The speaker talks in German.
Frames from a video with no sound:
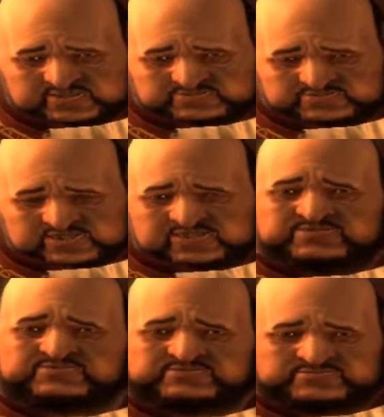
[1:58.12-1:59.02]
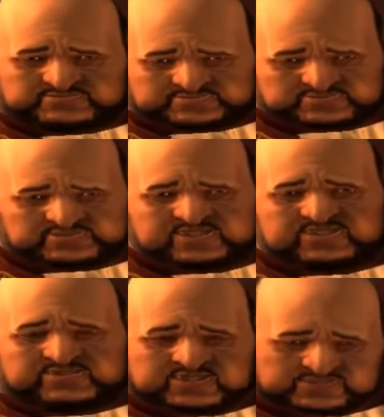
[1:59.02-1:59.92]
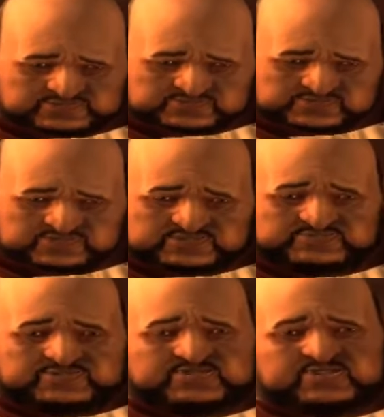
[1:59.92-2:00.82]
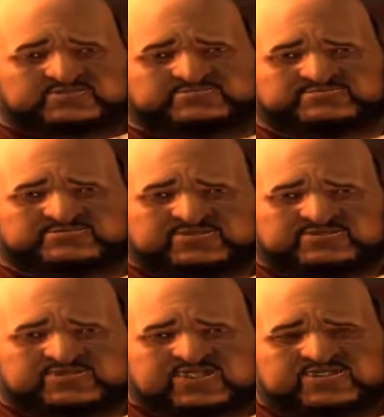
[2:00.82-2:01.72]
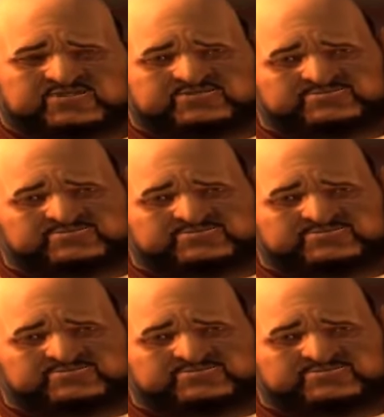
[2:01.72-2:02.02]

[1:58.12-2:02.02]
so lernen wir uns also noch persönlich kennen.